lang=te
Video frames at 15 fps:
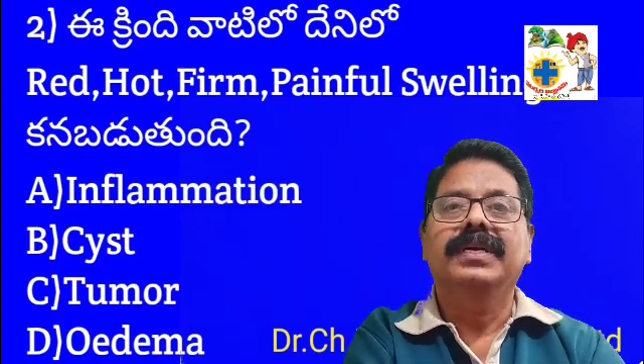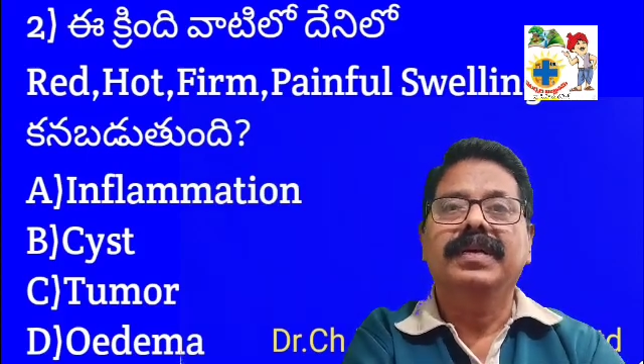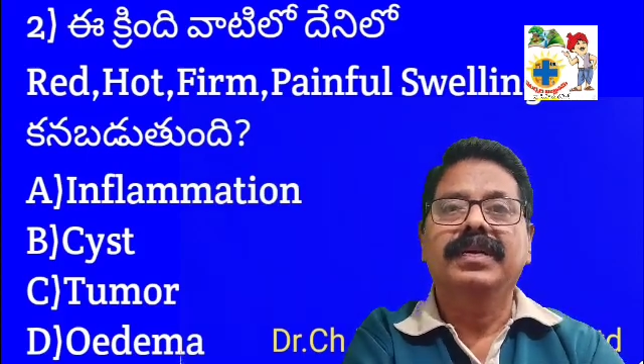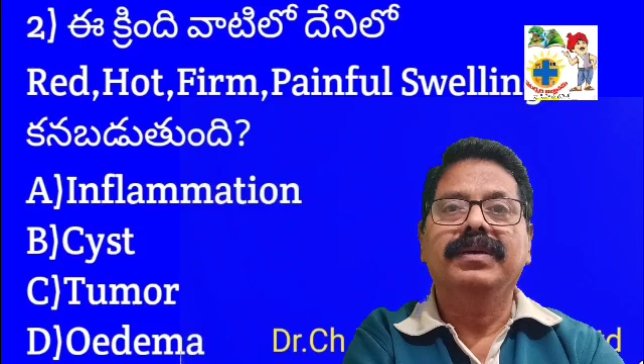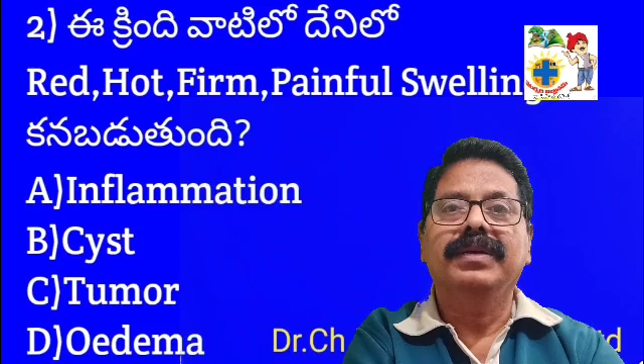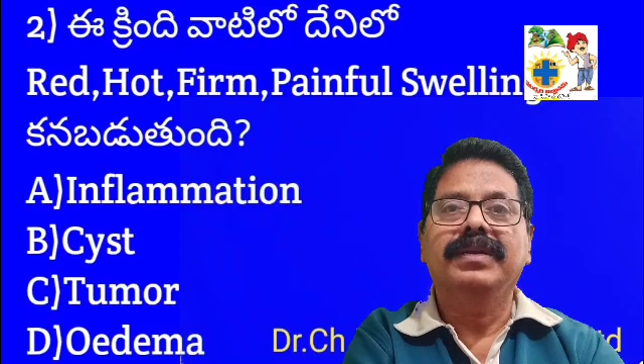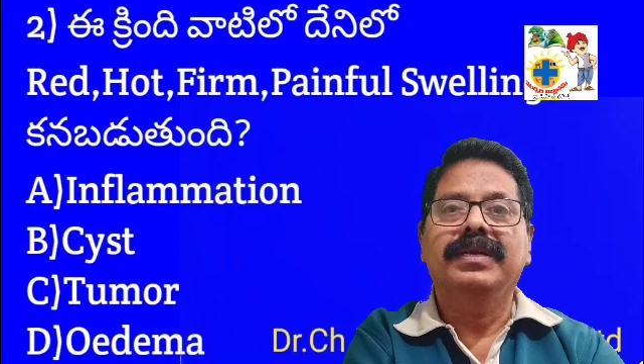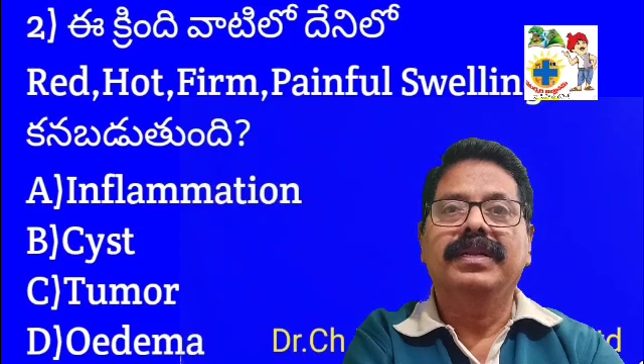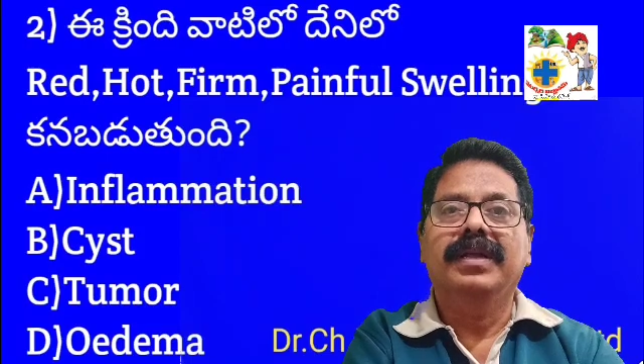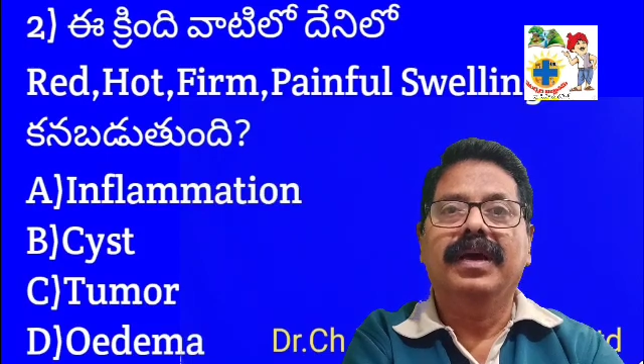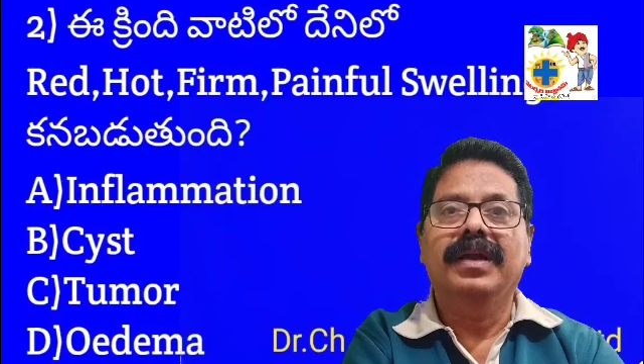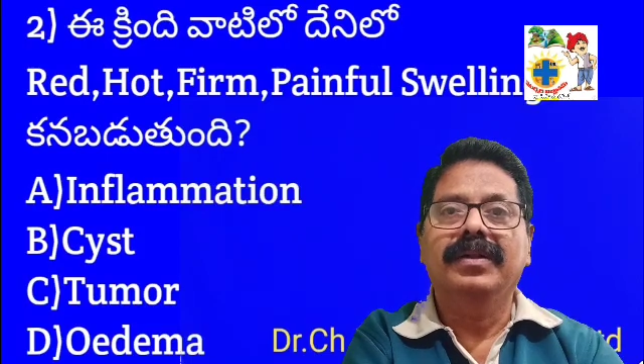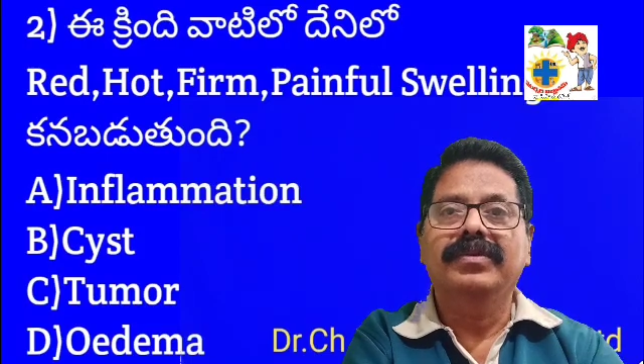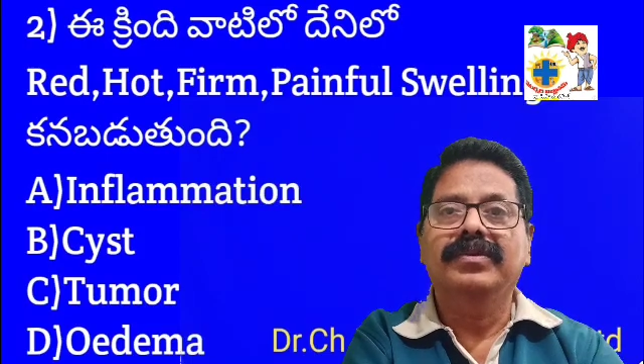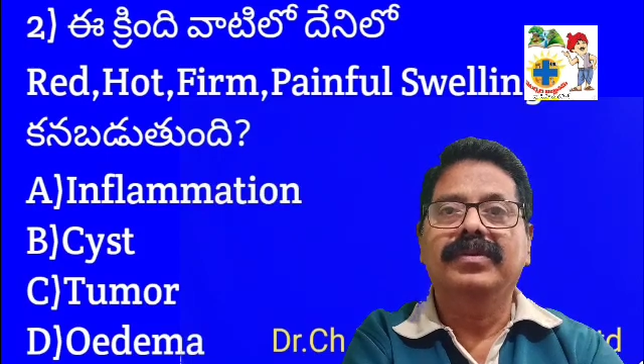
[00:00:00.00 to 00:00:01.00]
ఈ
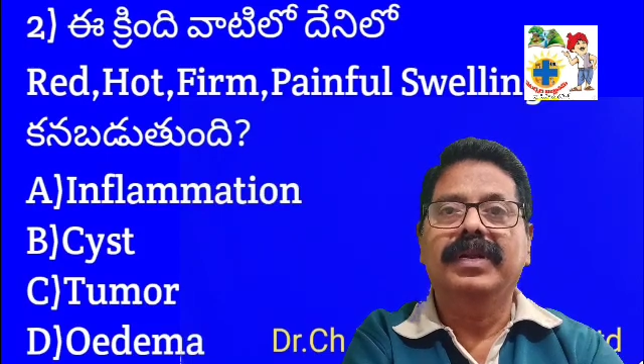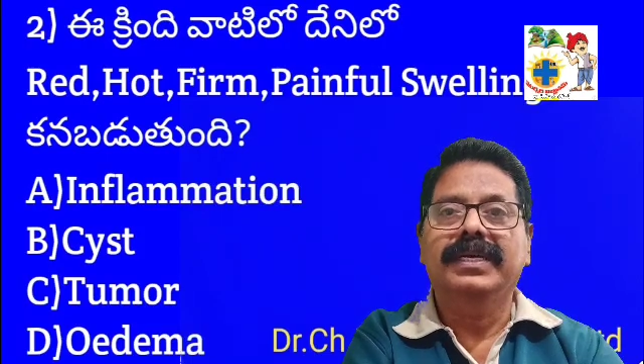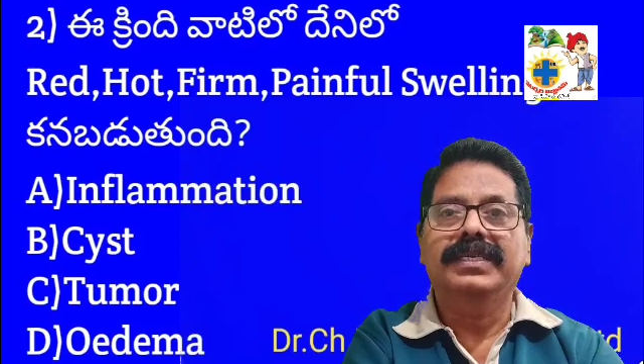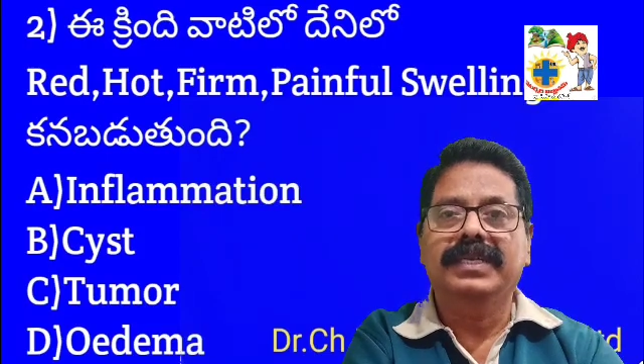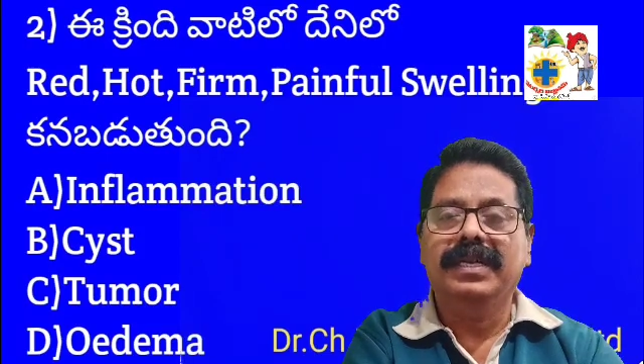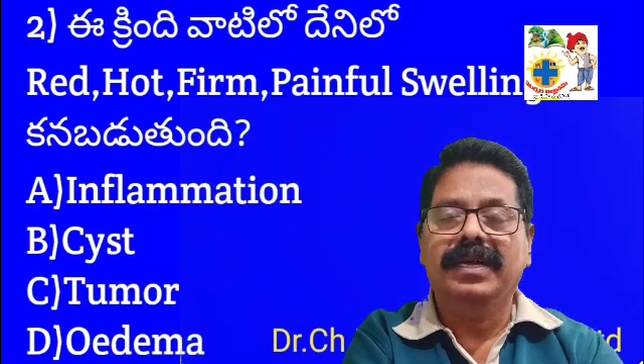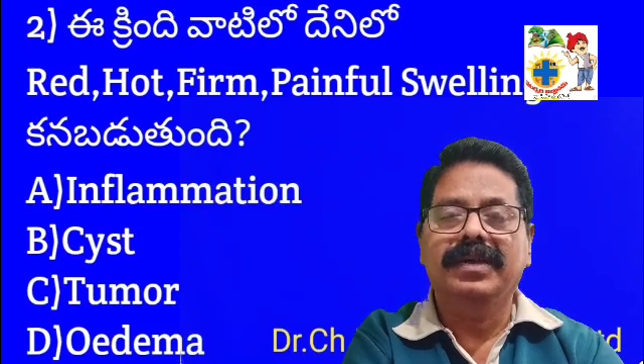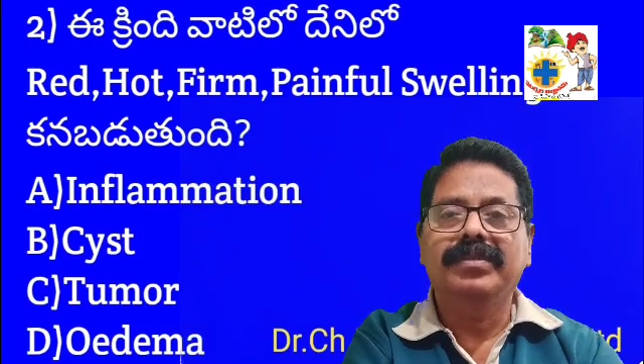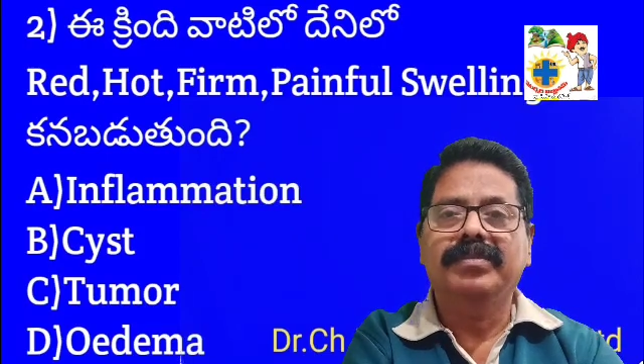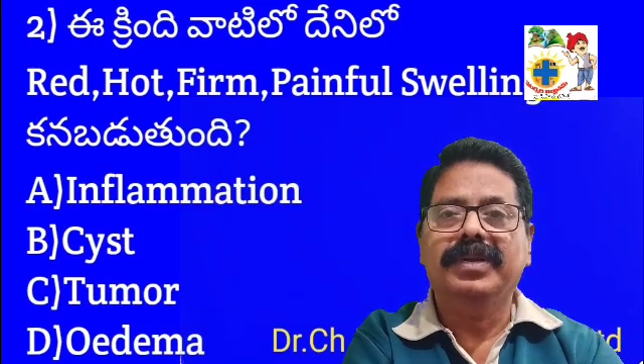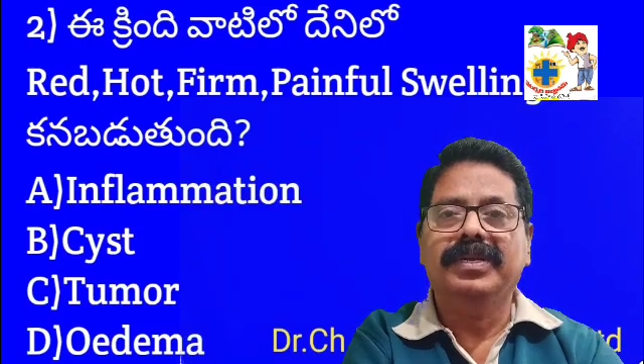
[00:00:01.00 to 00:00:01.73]
నాలుగు లక్షణాలు